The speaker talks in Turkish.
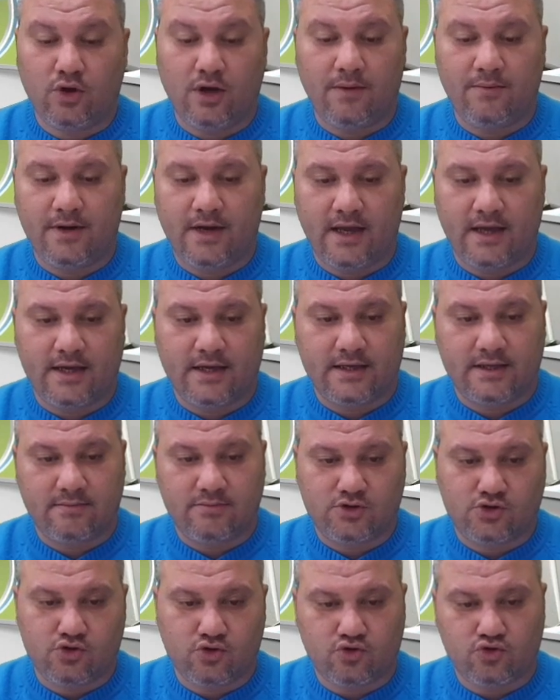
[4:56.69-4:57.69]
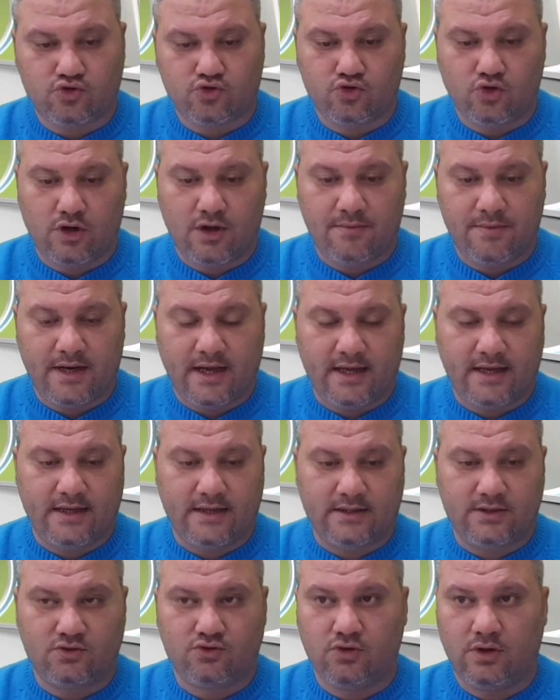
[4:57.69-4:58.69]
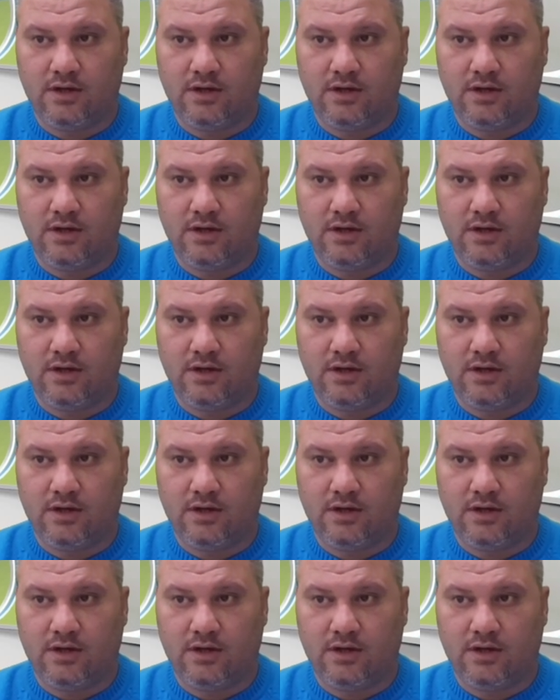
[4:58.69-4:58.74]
dönemine girdi. Bir çöküş dönemine girdi.